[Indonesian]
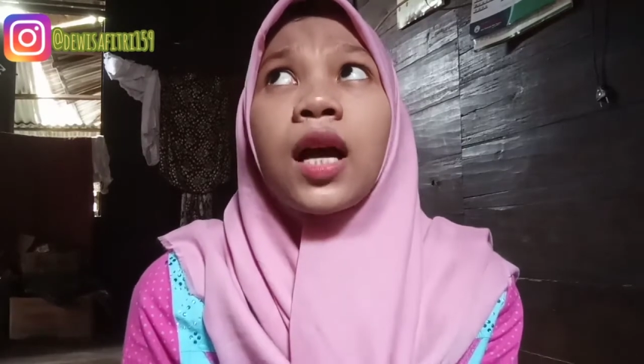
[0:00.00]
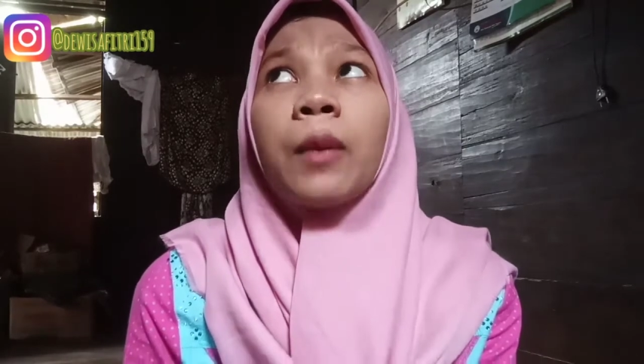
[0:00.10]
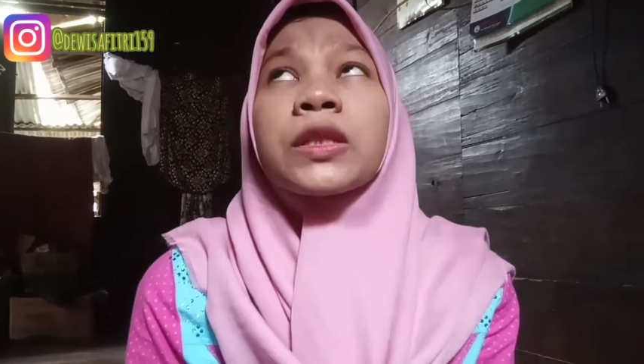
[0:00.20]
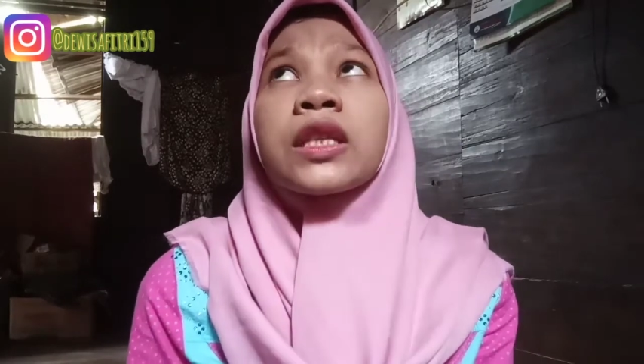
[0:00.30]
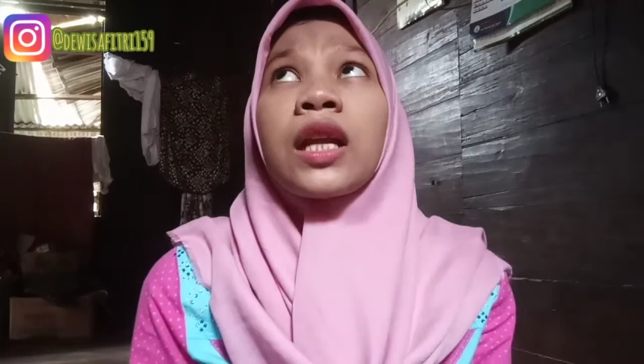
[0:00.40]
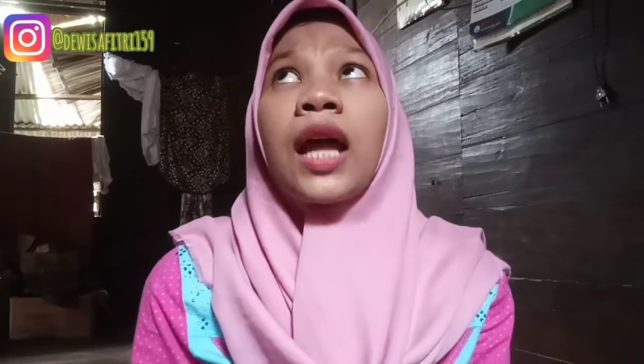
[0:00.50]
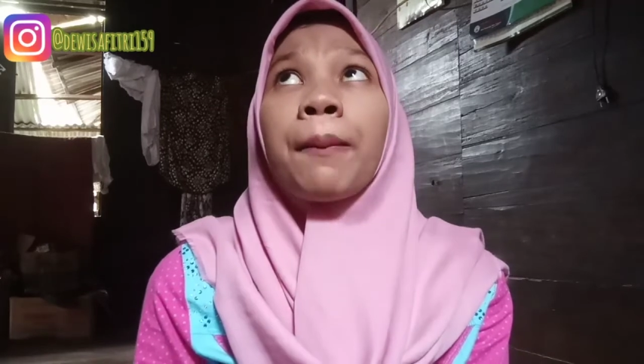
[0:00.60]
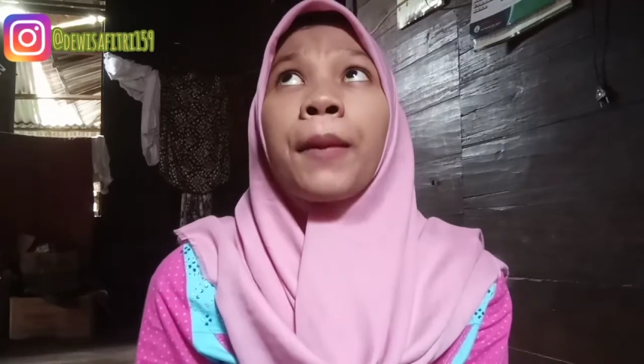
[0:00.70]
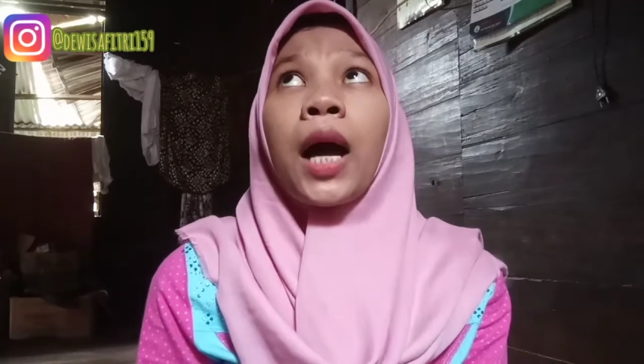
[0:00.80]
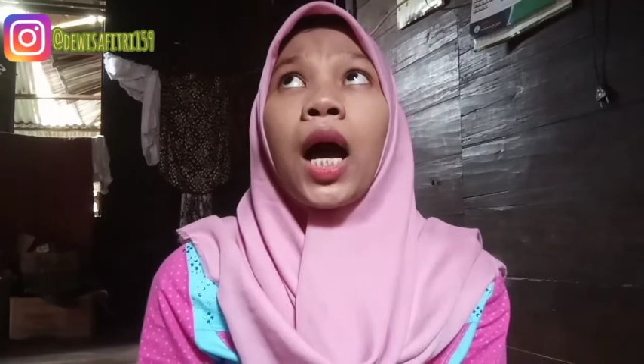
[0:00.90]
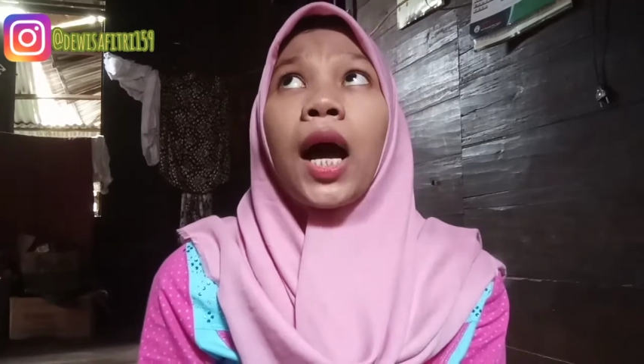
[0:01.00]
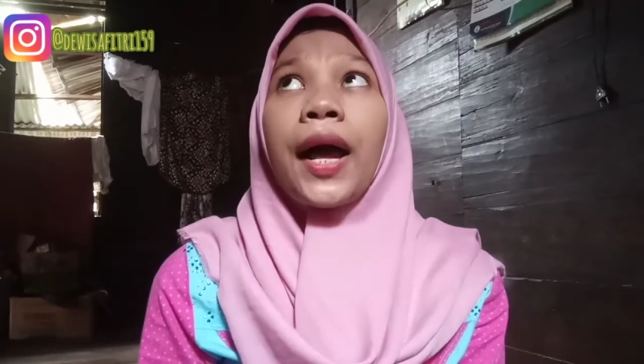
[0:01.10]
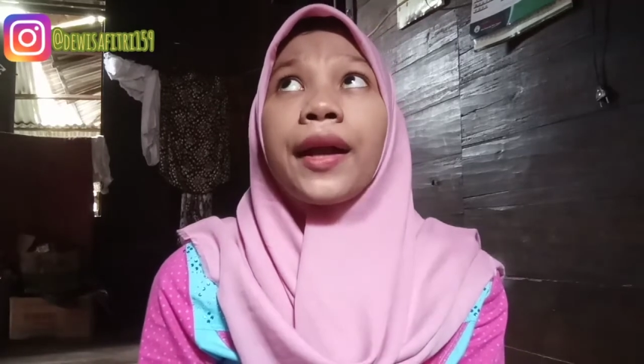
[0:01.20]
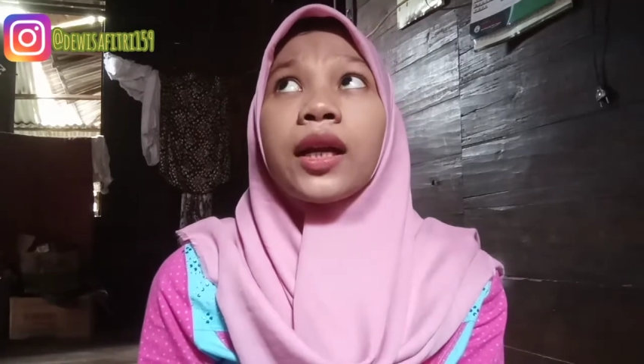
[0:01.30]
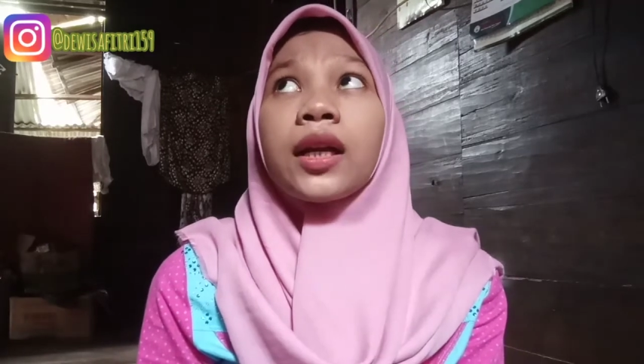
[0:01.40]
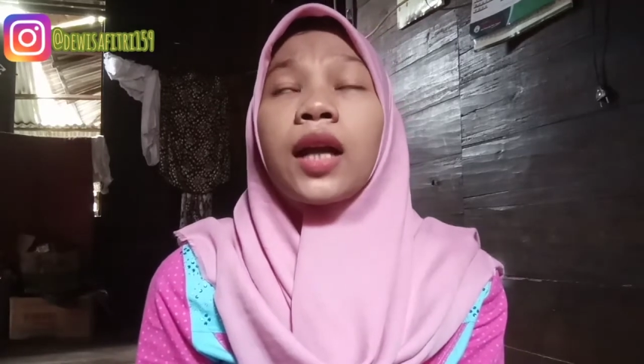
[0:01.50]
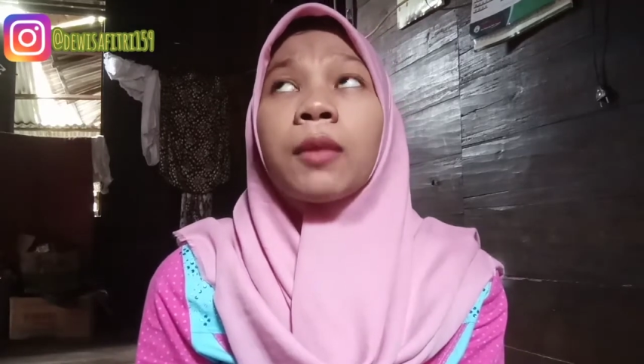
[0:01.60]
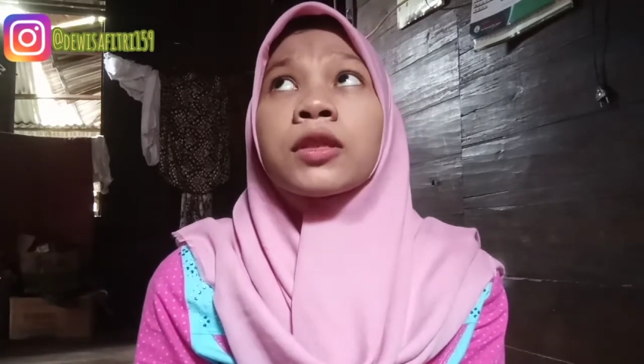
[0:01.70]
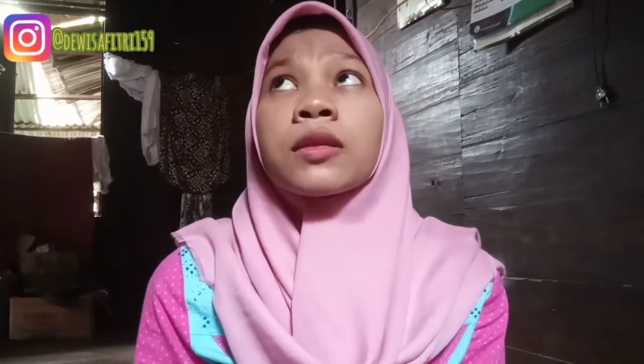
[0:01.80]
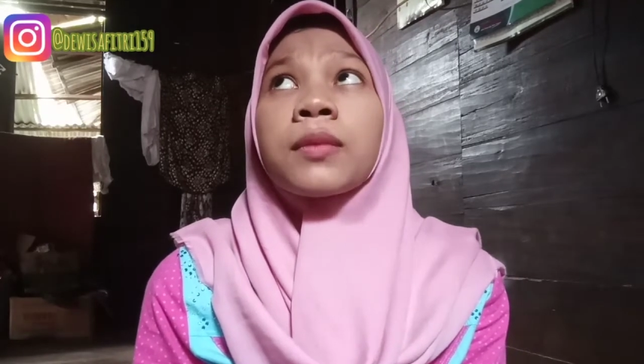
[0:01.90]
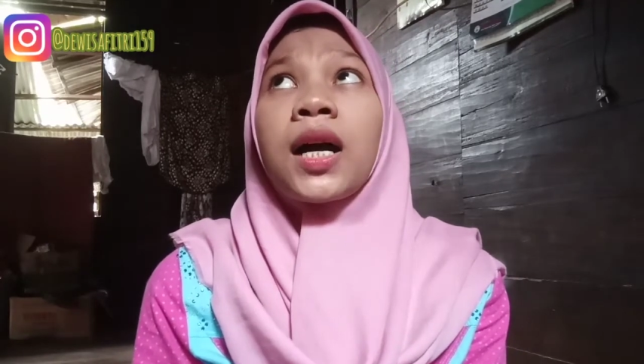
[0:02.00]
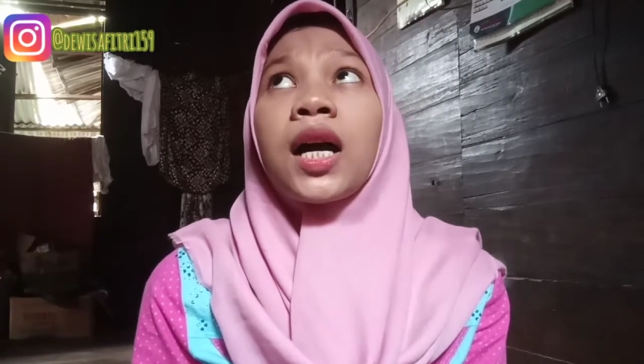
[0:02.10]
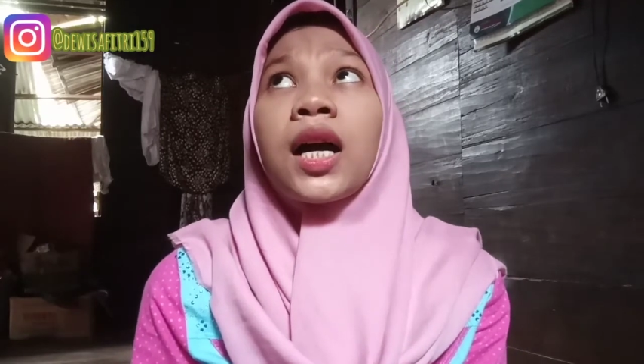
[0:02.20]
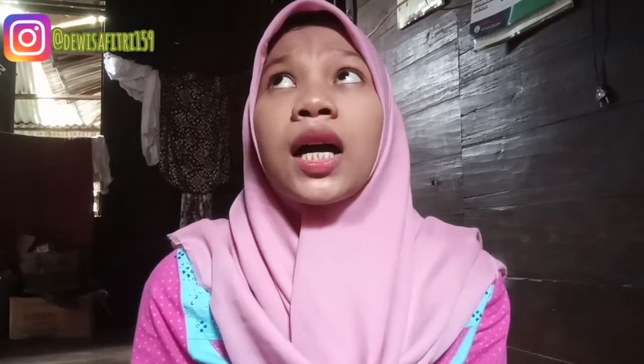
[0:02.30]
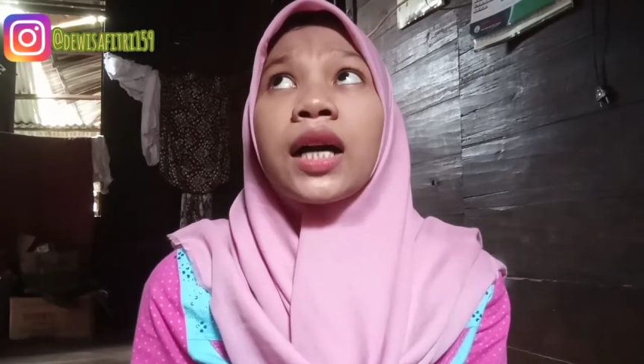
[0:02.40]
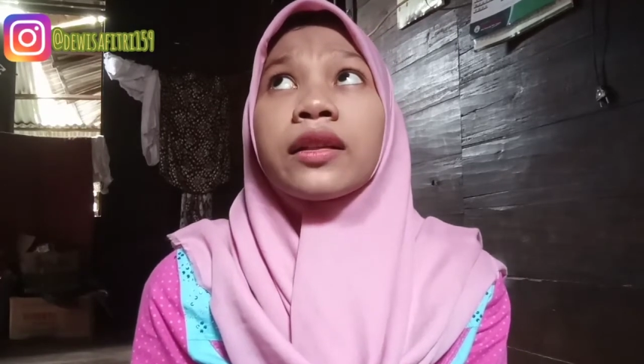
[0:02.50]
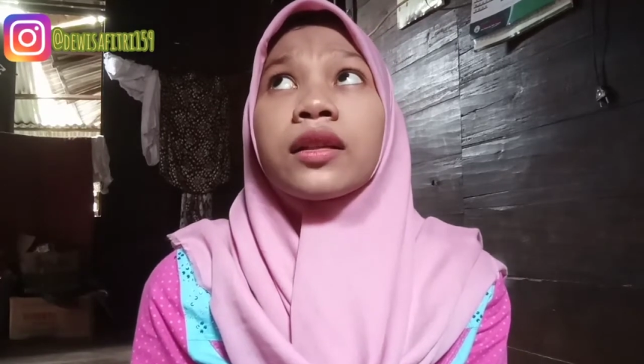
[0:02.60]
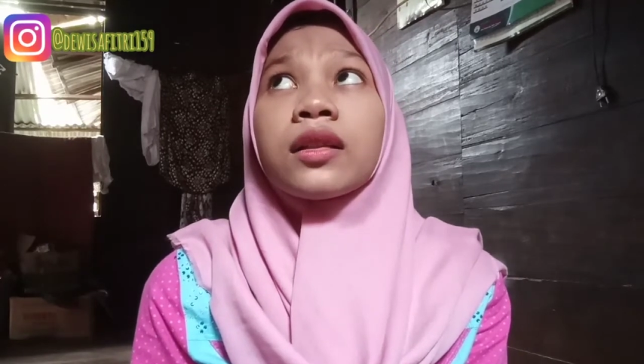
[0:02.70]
habis senam makan habis makan